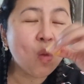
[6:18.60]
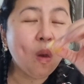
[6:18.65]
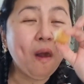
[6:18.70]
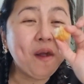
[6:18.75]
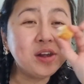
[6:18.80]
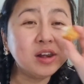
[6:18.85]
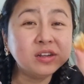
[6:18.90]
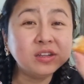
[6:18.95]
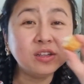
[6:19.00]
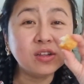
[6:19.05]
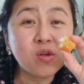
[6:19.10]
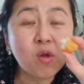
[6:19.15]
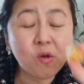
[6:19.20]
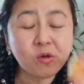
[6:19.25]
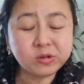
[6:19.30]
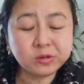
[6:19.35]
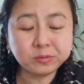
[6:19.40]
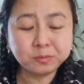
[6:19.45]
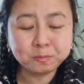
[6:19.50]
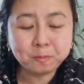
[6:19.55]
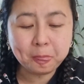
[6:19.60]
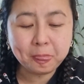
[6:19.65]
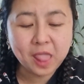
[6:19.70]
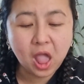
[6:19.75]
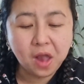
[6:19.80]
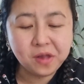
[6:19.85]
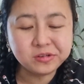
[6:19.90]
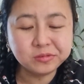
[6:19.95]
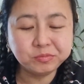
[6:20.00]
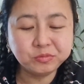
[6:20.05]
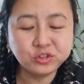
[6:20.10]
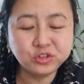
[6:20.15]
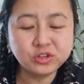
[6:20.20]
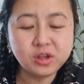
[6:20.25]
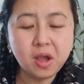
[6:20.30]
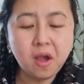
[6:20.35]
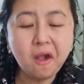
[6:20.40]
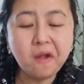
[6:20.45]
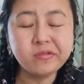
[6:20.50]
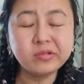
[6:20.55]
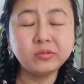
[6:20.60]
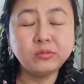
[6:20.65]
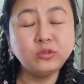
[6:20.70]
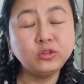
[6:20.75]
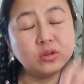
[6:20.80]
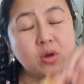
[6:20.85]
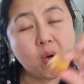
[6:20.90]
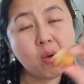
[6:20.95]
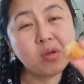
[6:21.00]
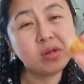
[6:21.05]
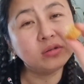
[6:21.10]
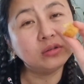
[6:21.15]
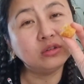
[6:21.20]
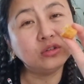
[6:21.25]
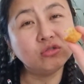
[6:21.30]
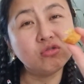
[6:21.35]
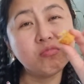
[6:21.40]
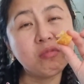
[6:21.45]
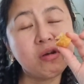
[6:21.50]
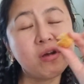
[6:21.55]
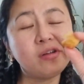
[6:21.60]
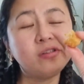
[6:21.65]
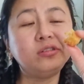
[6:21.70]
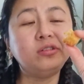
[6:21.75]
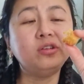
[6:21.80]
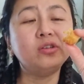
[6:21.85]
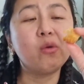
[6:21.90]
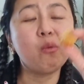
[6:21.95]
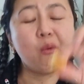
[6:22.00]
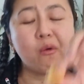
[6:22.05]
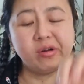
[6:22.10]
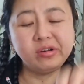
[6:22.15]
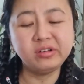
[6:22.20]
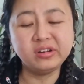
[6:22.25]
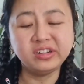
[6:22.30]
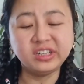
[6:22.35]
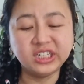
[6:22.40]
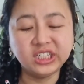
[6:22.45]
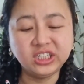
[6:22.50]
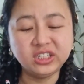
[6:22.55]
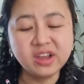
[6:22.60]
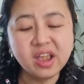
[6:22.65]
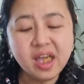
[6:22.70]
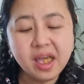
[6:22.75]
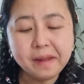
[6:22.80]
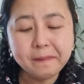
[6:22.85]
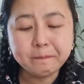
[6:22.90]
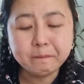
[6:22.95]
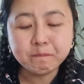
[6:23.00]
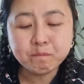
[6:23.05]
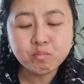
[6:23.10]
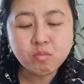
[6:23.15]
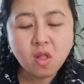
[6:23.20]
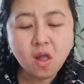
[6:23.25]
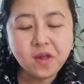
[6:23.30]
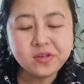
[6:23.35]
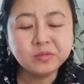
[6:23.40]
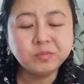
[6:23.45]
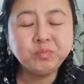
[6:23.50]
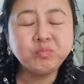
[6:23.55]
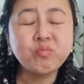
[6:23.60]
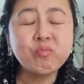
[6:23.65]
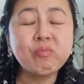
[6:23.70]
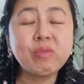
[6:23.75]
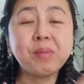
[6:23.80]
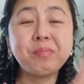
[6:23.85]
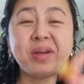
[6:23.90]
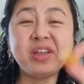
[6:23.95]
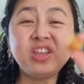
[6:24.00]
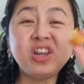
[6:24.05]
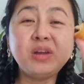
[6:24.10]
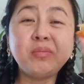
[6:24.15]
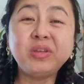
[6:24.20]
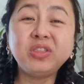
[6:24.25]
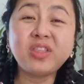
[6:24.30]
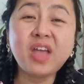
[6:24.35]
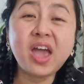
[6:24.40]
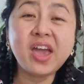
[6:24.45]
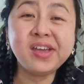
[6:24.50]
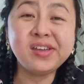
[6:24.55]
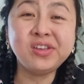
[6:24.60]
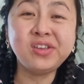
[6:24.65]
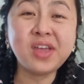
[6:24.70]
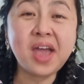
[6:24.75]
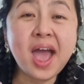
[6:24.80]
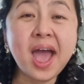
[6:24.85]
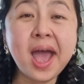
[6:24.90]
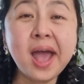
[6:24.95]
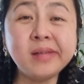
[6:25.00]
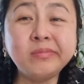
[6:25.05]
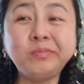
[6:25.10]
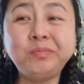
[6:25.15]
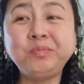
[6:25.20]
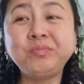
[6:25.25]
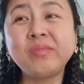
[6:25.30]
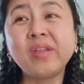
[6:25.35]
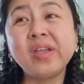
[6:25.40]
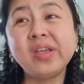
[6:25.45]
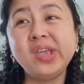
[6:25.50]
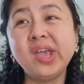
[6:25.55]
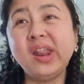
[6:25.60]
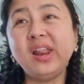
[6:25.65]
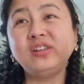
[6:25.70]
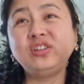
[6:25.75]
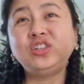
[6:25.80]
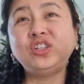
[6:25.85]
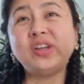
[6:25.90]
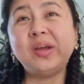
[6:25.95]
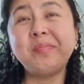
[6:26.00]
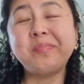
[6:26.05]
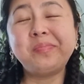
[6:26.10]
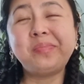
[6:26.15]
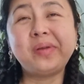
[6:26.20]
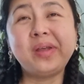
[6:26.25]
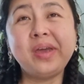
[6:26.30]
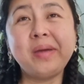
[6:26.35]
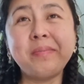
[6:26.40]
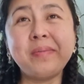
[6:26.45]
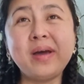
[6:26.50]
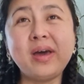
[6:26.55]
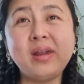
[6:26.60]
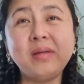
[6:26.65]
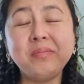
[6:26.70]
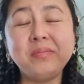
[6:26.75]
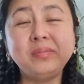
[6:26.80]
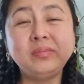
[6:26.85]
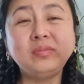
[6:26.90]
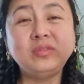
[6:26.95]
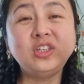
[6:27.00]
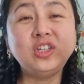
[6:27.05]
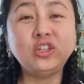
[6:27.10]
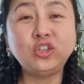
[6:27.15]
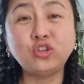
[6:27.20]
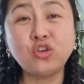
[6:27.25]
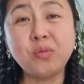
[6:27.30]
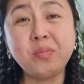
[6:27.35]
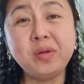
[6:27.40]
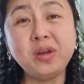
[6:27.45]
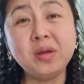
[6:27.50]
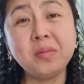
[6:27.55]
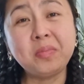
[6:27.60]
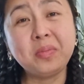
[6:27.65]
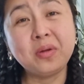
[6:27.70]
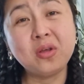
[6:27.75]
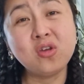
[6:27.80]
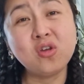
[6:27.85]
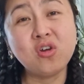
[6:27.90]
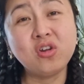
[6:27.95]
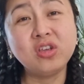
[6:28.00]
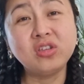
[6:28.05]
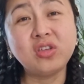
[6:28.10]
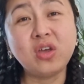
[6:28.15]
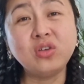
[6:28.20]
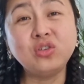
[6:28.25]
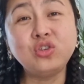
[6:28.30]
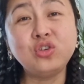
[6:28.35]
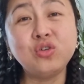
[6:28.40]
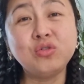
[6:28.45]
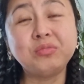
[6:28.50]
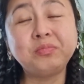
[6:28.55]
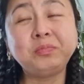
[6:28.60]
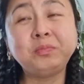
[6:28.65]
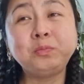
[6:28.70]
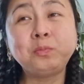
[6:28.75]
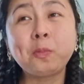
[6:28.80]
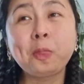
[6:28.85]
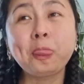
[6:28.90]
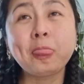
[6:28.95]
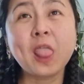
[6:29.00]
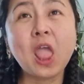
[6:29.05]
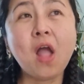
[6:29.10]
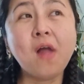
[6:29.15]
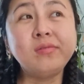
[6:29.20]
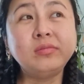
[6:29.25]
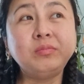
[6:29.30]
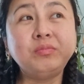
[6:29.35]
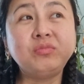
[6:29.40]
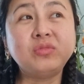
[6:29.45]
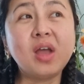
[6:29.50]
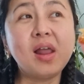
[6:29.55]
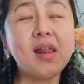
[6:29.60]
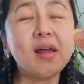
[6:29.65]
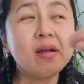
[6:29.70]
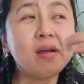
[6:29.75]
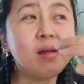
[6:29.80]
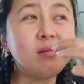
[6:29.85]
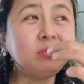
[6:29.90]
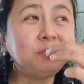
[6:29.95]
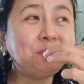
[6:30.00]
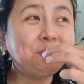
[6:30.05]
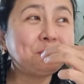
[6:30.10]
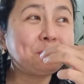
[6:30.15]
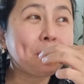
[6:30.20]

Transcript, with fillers: Yan ang isa kang unang-unang gusto magkaroon ng work na ganyan. Pwede naman tayo dyan. Kaya lang syempre, parang dito, pinaprioritize yung talagang